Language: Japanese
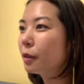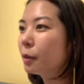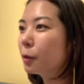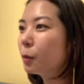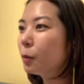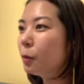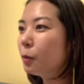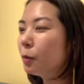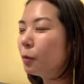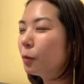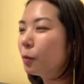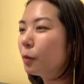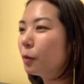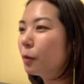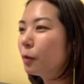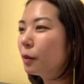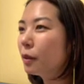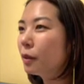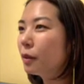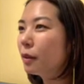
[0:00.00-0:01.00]
と、
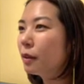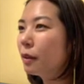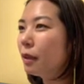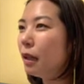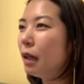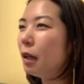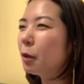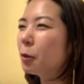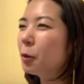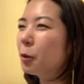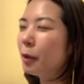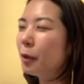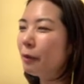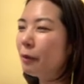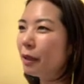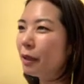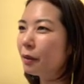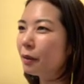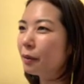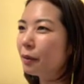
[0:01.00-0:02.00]
あ、これは
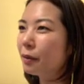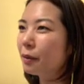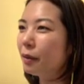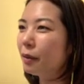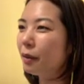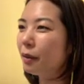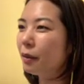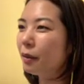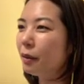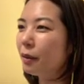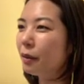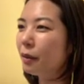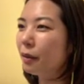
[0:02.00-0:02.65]
あれかな、